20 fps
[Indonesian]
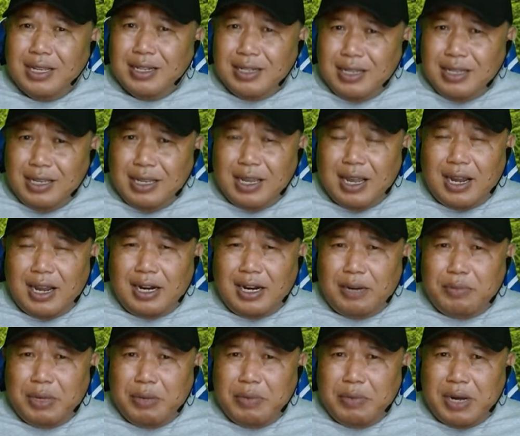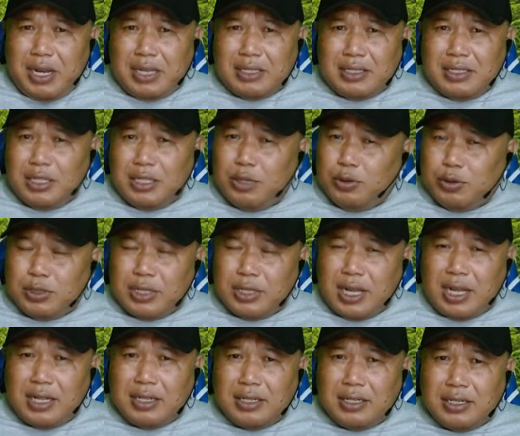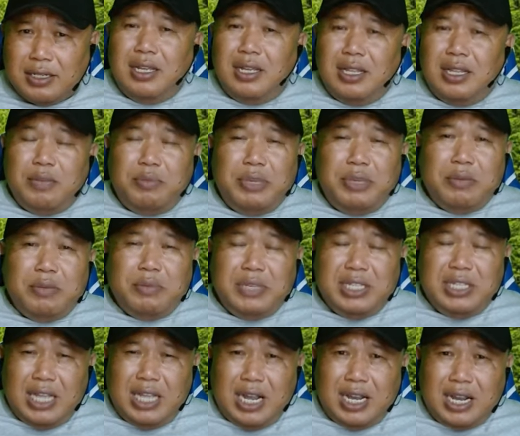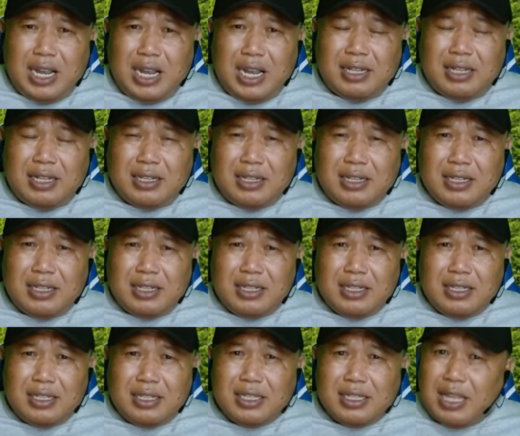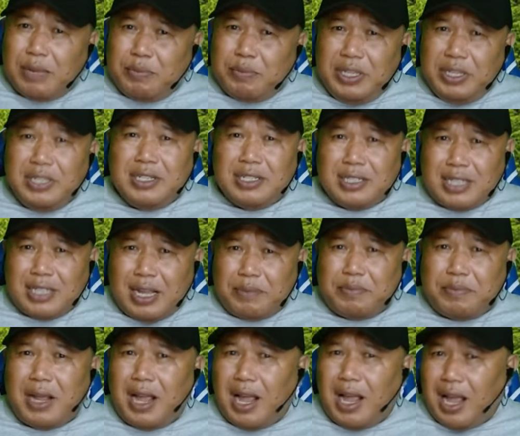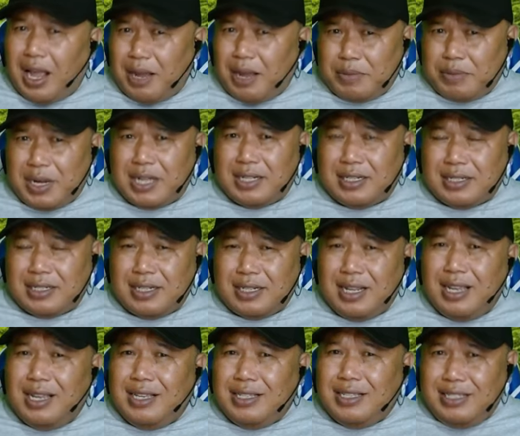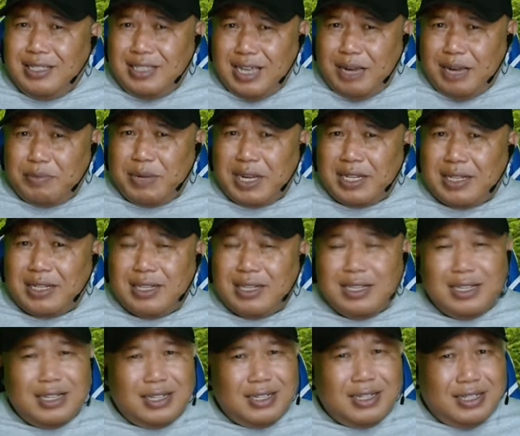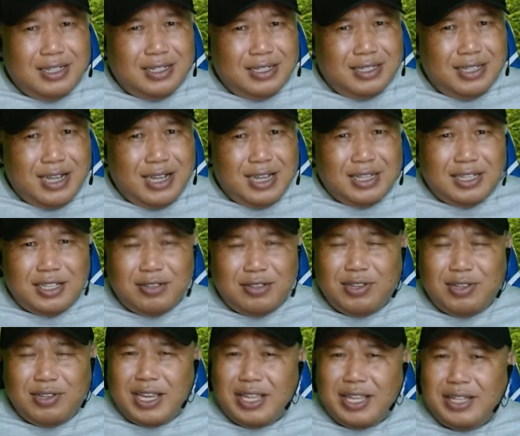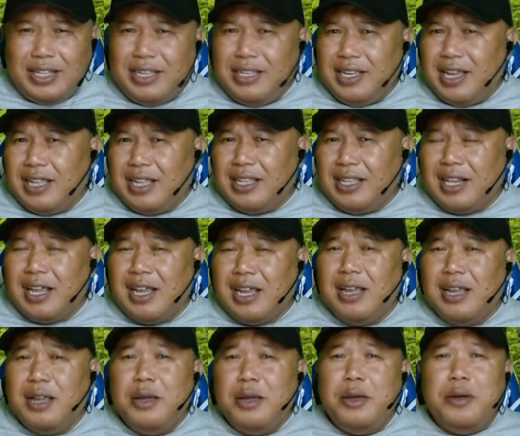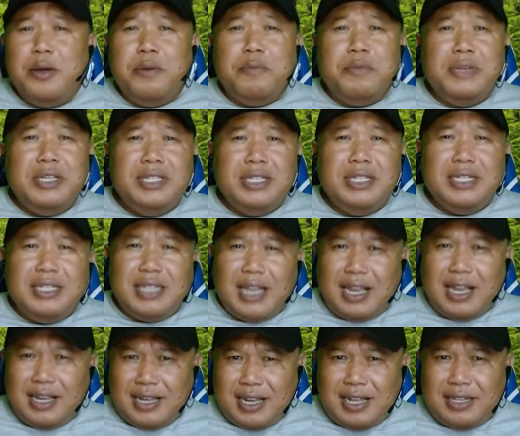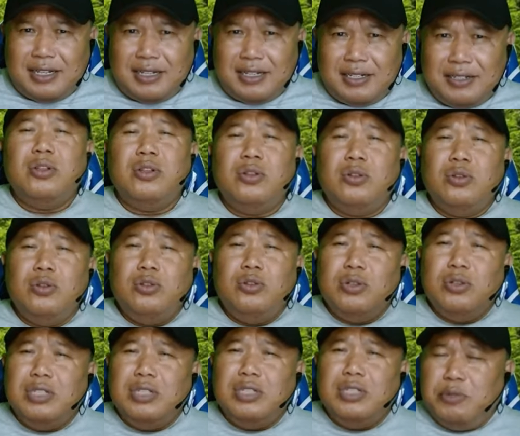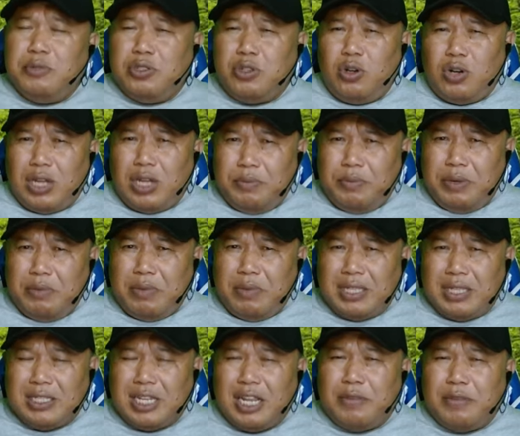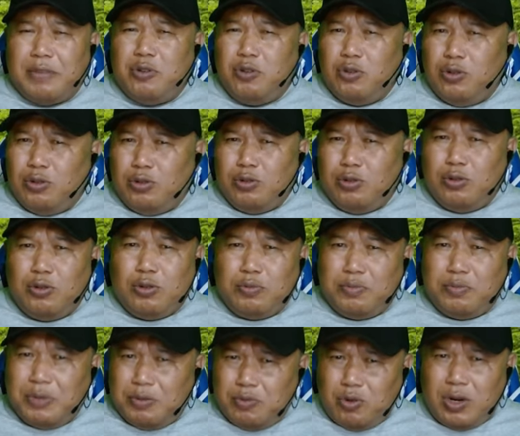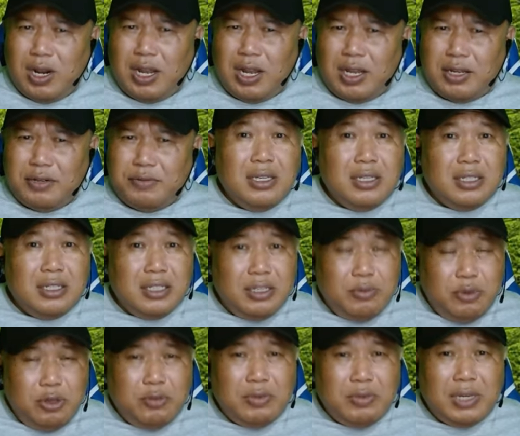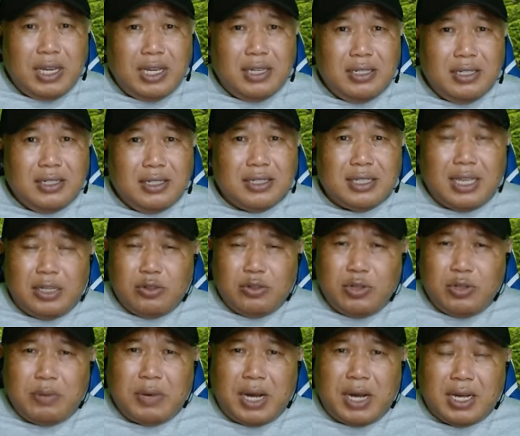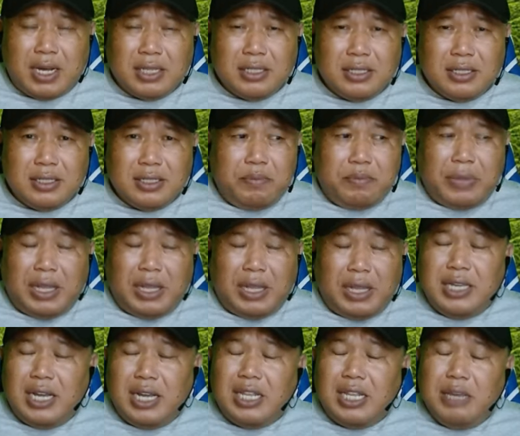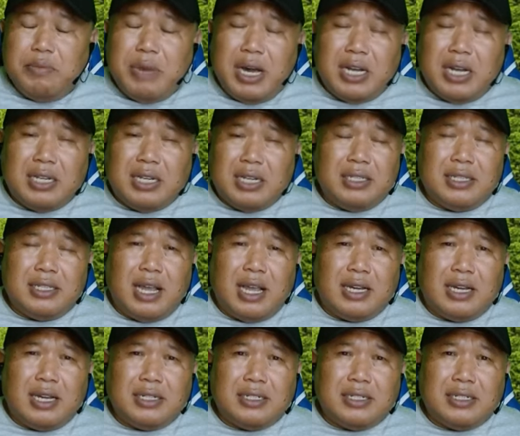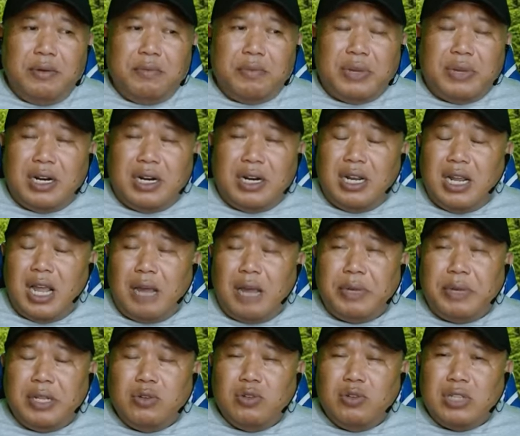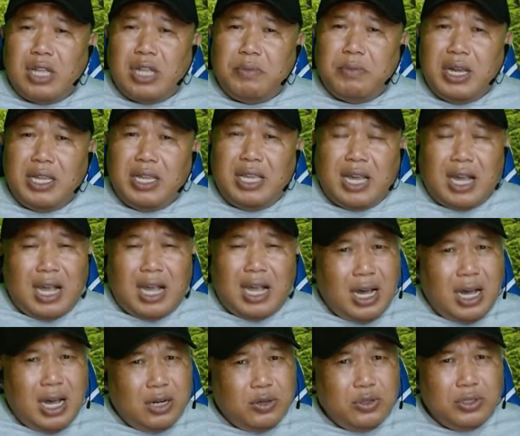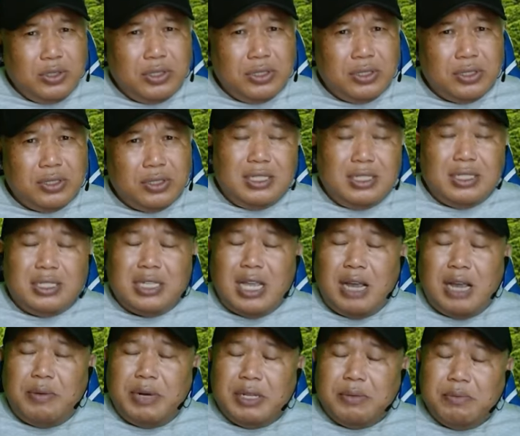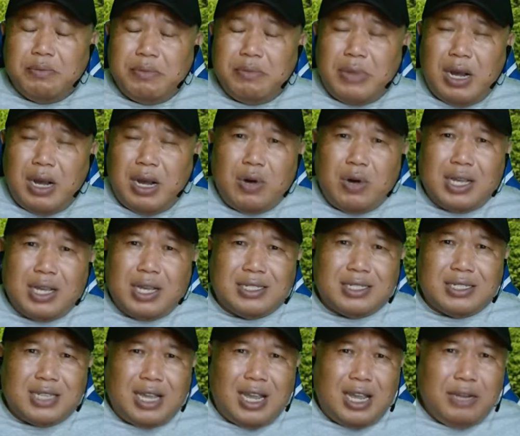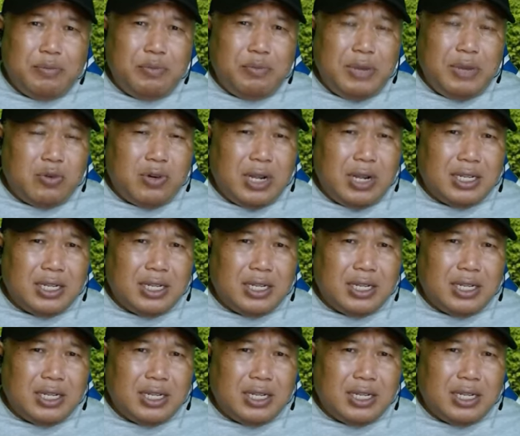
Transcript: di alam bebas di hutan lebih menyenangkan tapi tetap aman, nyaman dan tentunya endingnya adalah menyenangkan 7 tips solo camping basket untuk pemula sebelumnya saya sudah bahas panjang lebar tentang perlengkapan utama yang harus sahabat bawa saat melakukan